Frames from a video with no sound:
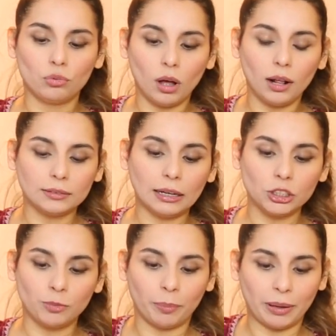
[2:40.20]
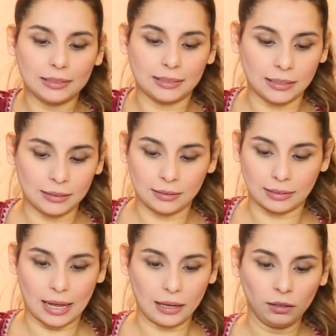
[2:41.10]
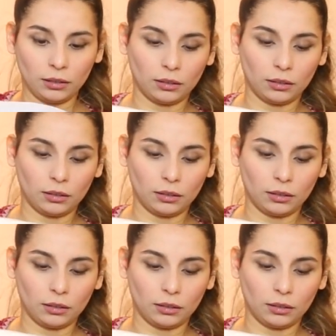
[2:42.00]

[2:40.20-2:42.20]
Bu alt açma bezlerini de